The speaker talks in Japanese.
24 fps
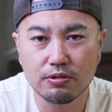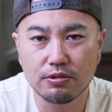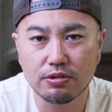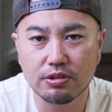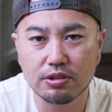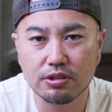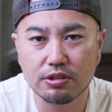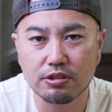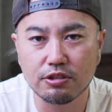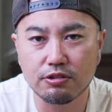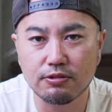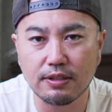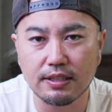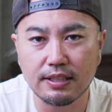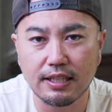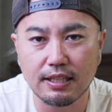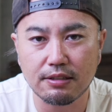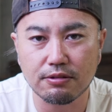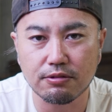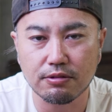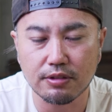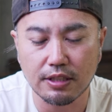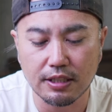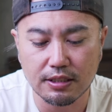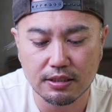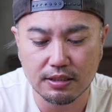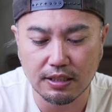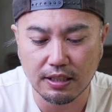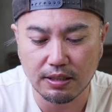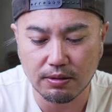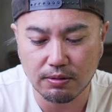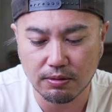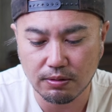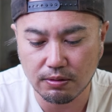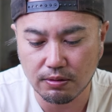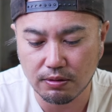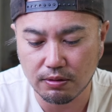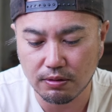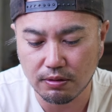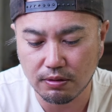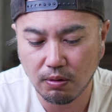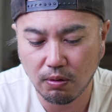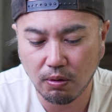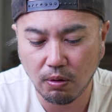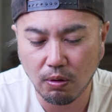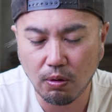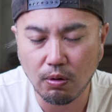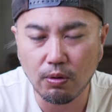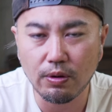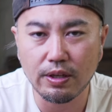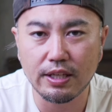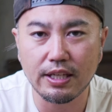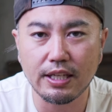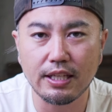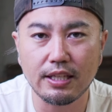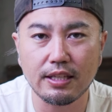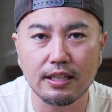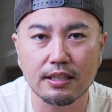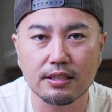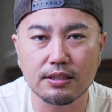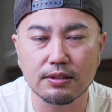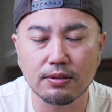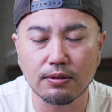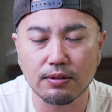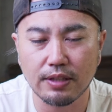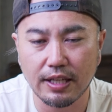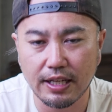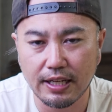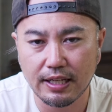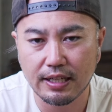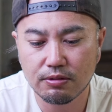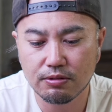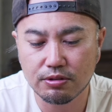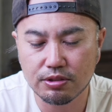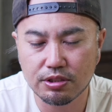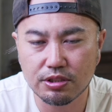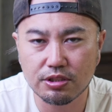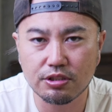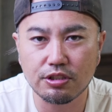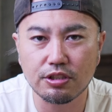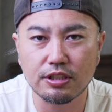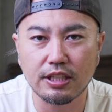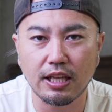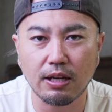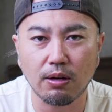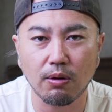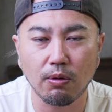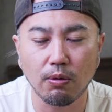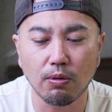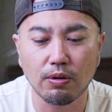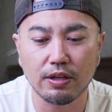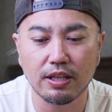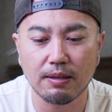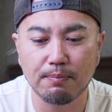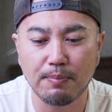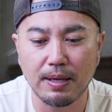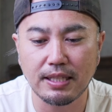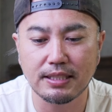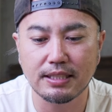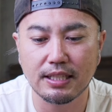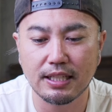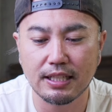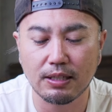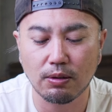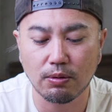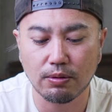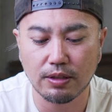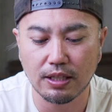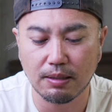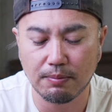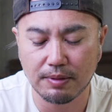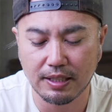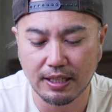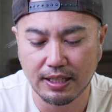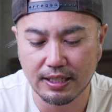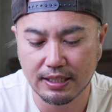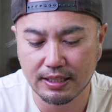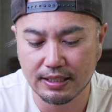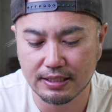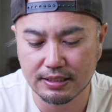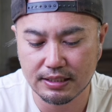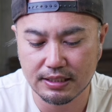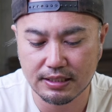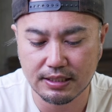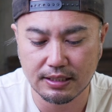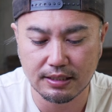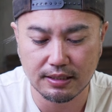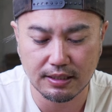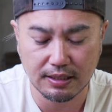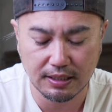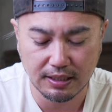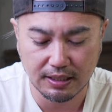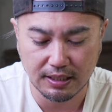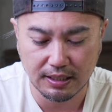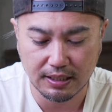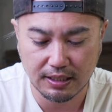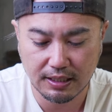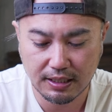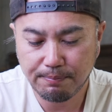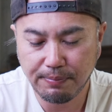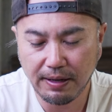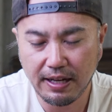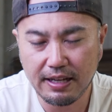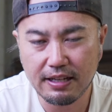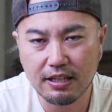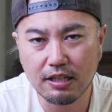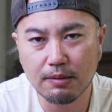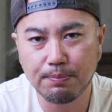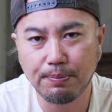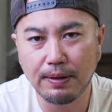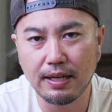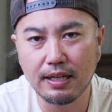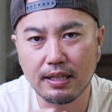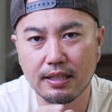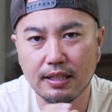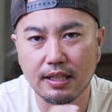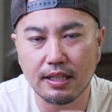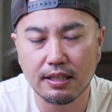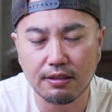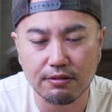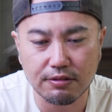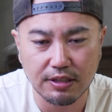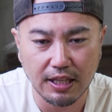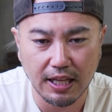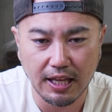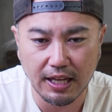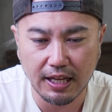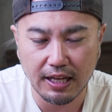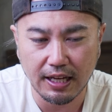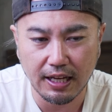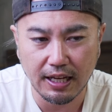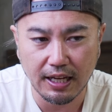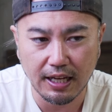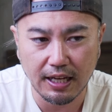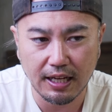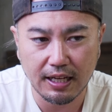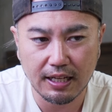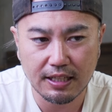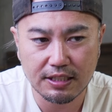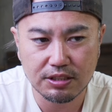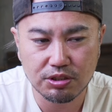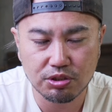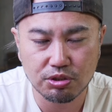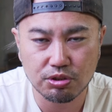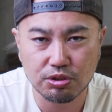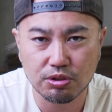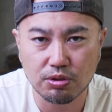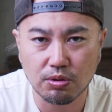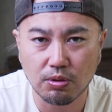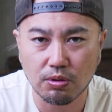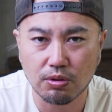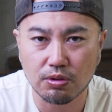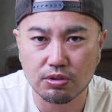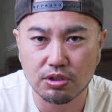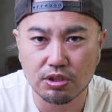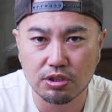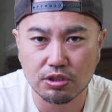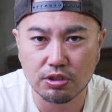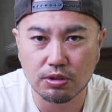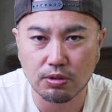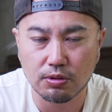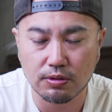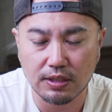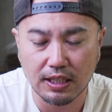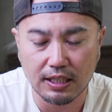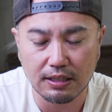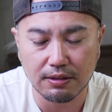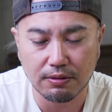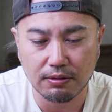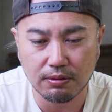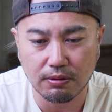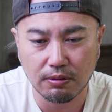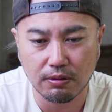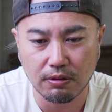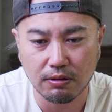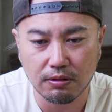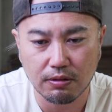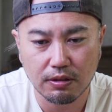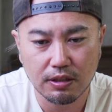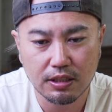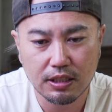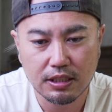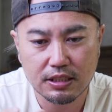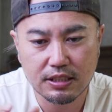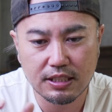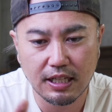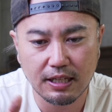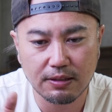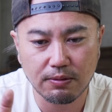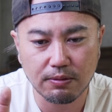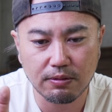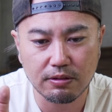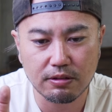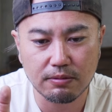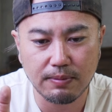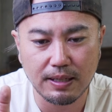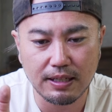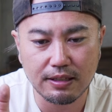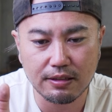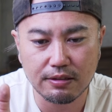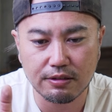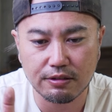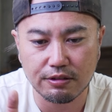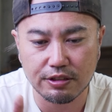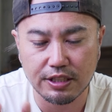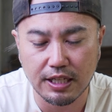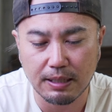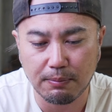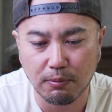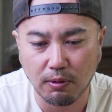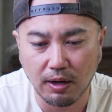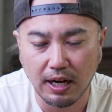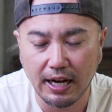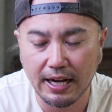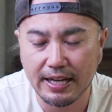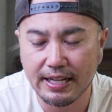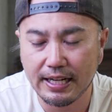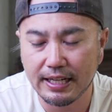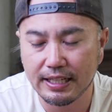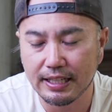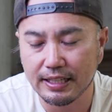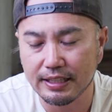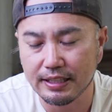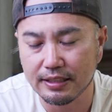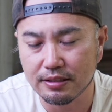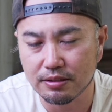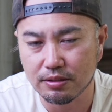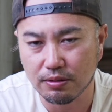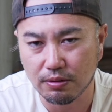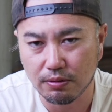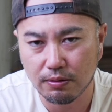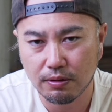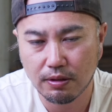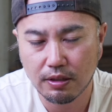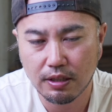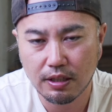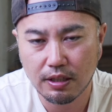薄くはなるんですけど大きいんですよね薄くて大きい面積が大きいみたいな感じなんでバイクパッキングで収納するとなるとサドルバッグにはもう入らないんですよ